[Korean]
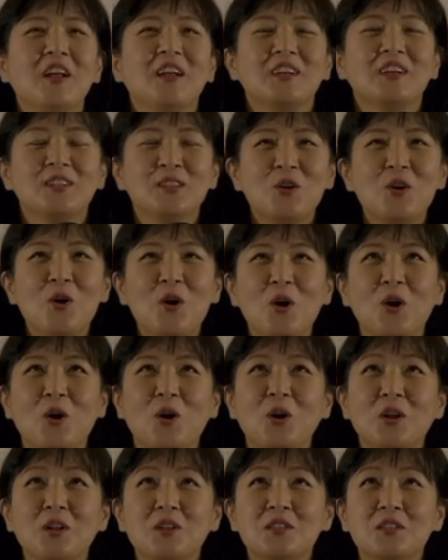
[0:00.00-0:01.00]
그거
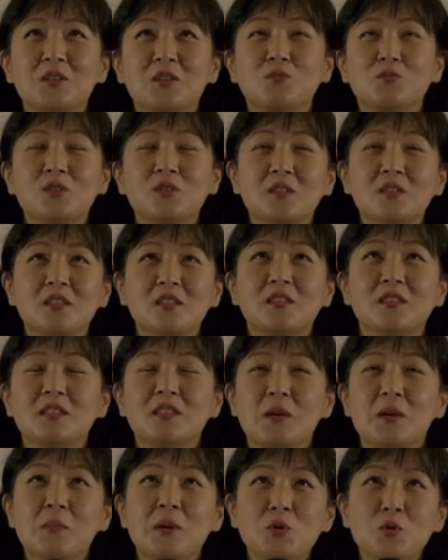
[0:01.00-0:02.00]
제 무슨
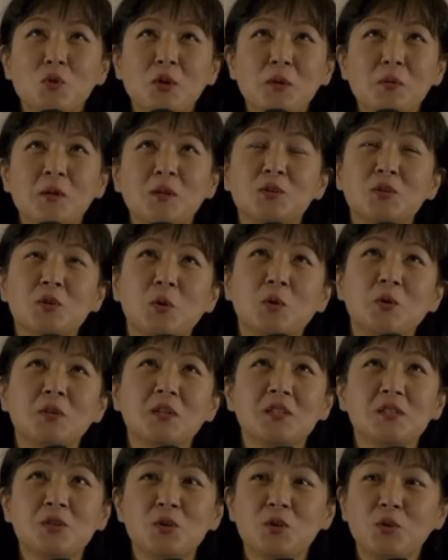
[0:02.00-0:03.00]
쟁반 노래방은 저희 때
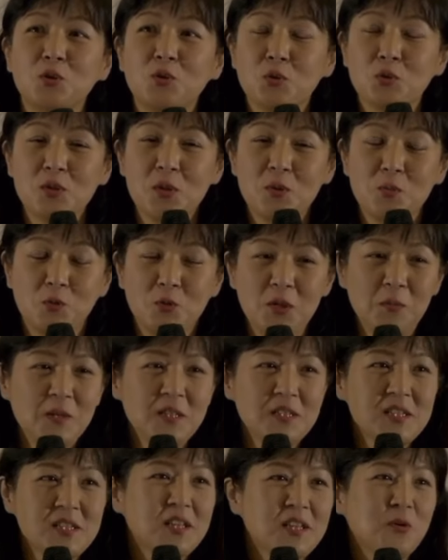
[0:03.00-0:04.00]
시절이고 요새 뭐
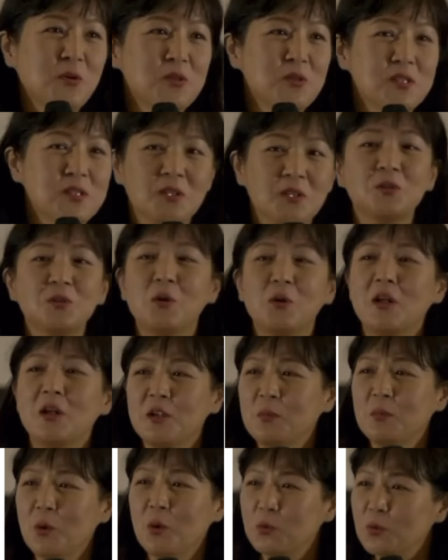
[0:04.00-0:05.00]
TV에서 하는 거 있잖아. 그거
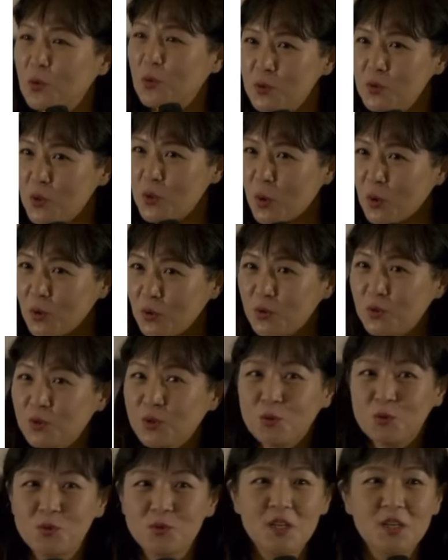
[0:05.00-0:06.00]
하려면 어떤 건 저희도
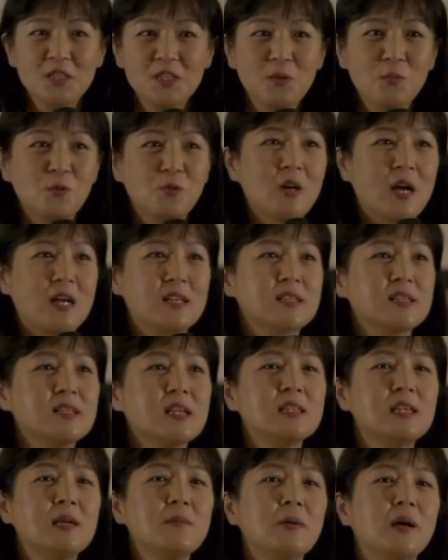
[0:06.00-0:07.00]
듣고 찾아보고 가사
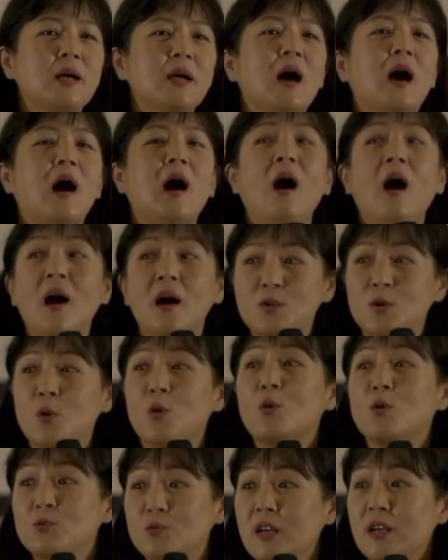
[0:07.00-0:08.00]
찾아봐야 아
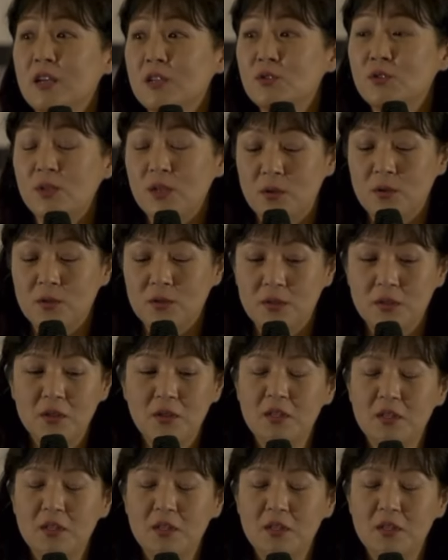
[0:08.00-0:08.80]
저거구나 알 수 있거든요.